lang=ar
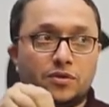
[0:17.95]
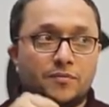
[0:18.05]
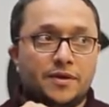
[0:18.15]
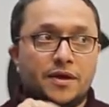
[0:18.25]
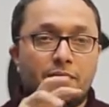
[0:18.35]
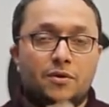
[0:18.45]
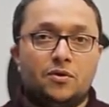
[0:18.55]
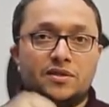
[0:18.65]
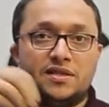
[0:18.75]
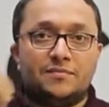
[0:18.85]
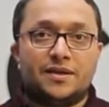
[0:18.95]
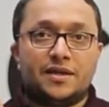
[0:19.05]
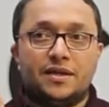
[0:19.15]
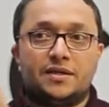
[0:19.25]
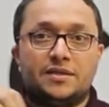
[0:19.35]
الميه اعمل له غسيل
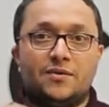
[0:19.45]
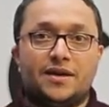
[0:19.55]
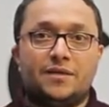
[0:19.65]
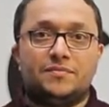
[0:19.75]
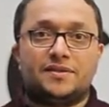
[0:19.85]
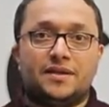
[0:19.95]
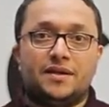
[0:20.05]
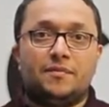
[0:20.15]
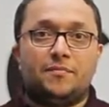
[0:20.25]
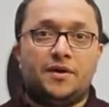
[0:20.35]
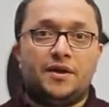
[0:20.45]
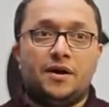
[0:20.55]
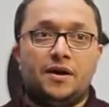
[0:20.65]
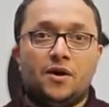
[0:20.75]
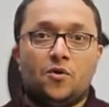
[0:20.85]
مناخير سواء كان بسرنجه بميه